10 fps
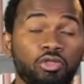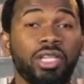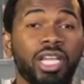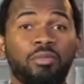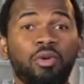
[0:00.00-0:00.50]
une
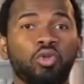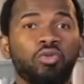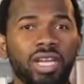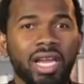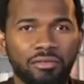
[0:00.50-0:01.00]
très bonne
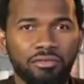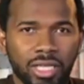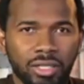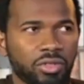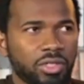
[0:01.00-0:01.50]
nouvelle à vous
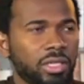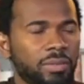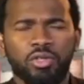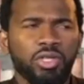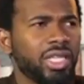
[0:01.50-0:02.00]
annoncer.
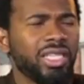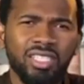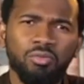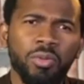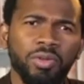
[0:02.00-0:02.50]
J'étais dans un
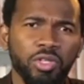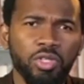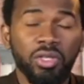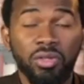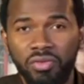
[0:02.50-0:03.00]
moment de
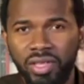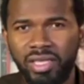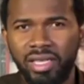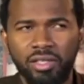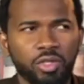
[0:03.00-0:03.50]
jeûne de
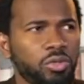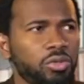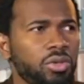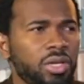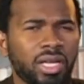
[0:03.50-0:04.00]
21 jours
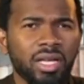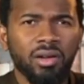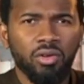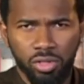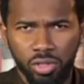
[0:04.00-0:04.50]

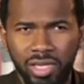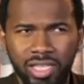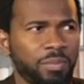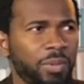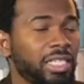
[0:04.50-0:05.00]
lorsque
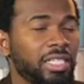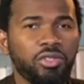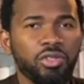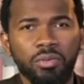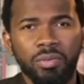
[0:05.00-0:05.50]
l'Esprit de
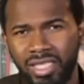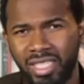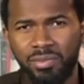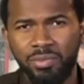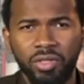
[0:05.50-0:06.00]
Dieu m'a
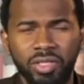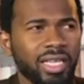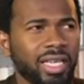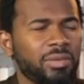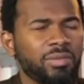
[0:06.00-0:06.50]

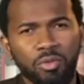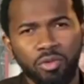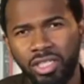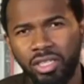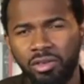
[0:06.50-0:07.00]
transporté et il m'a
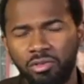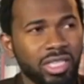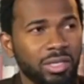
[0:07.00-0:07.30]
montré une